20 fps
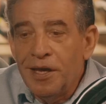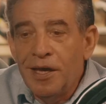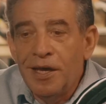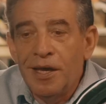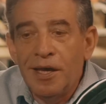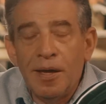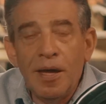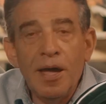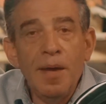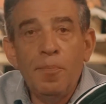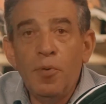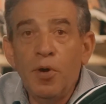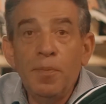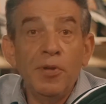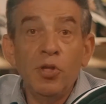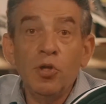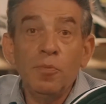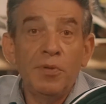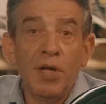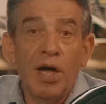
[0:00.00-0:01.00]
e, e, poi
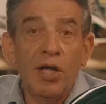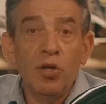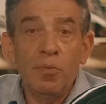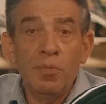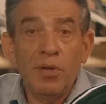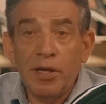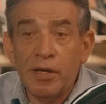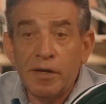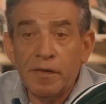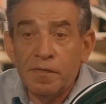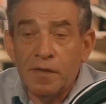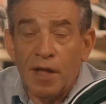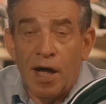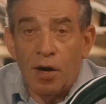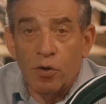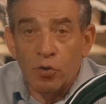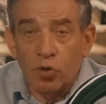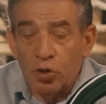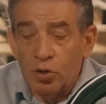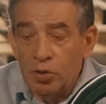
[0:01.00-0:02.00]
piano piano me le
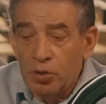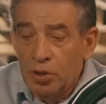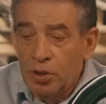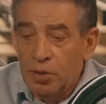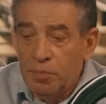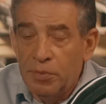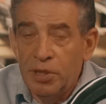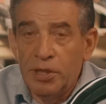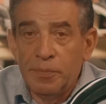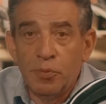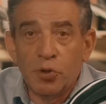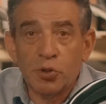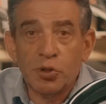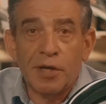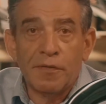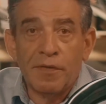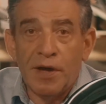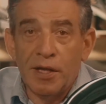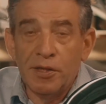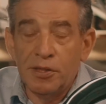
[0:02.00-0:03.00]
restauro, me li
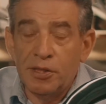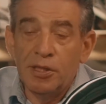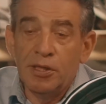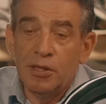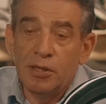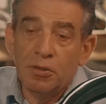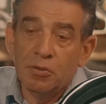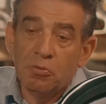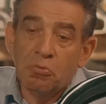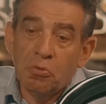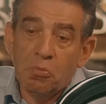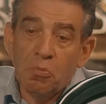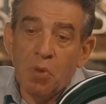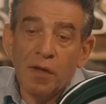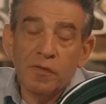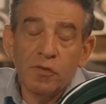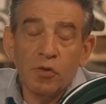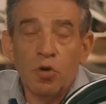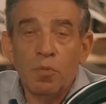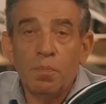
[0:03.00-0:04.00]
porto avanti
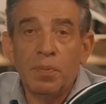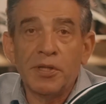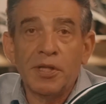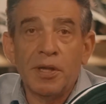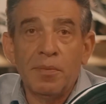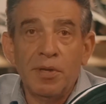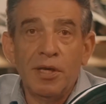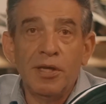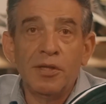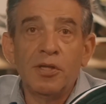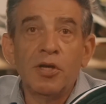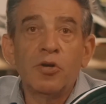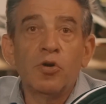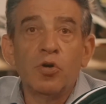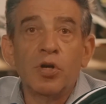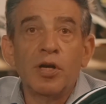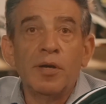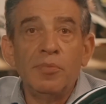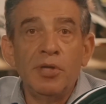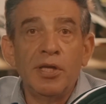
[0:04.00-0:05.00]
quasi completamente
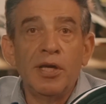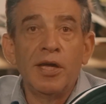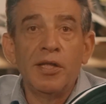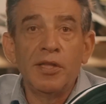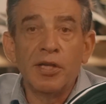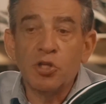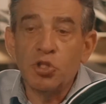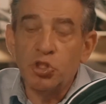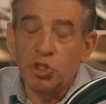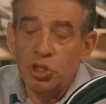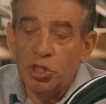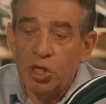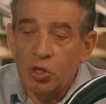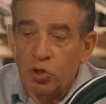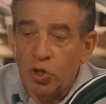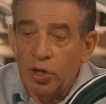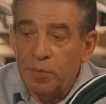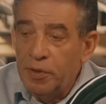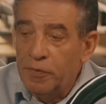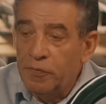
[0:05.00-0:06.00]
con le mie energie,
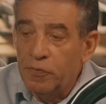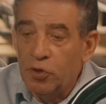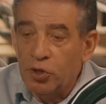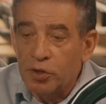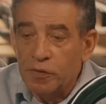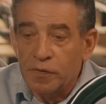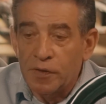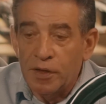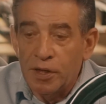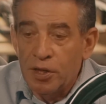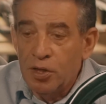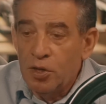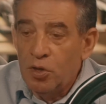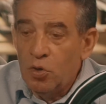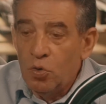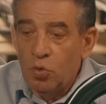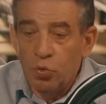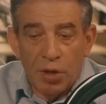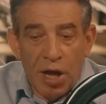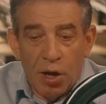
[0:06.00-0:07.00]
con le mie forze.
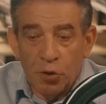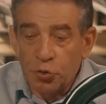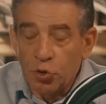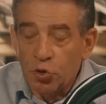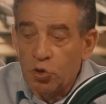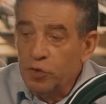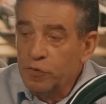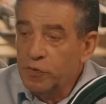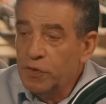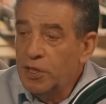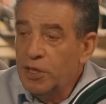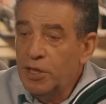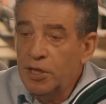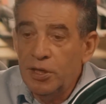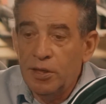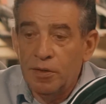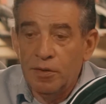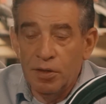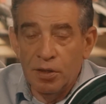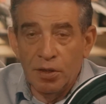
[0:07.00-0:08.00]
Un'auto
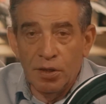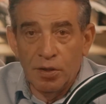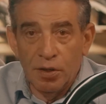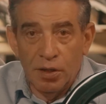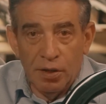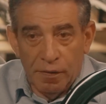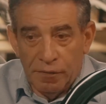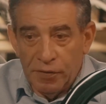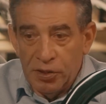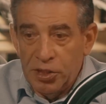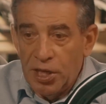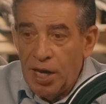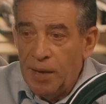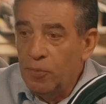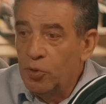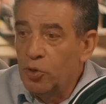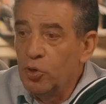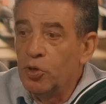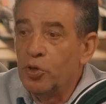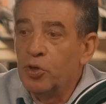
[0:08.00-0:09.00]
così, eh, lo
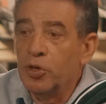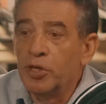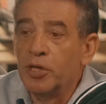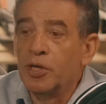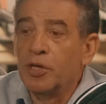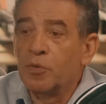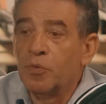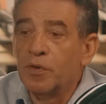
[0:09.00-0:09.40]
vediamo in